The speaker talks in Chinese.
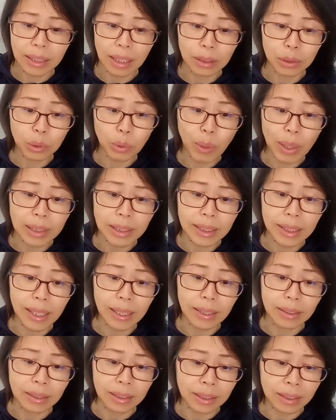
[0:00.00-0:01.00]
将断
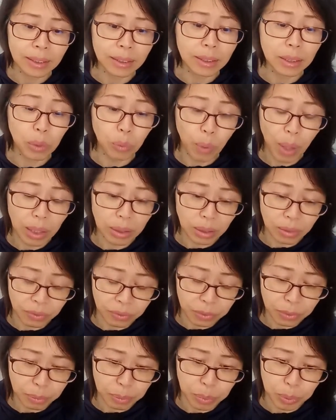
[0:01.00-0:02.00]
剑刺进王的
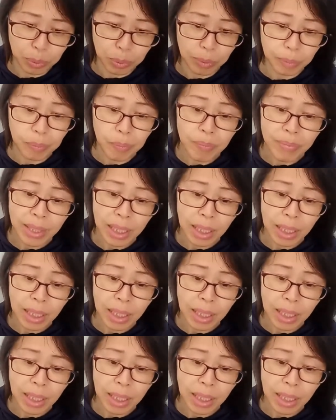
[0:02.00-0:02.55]
腹部。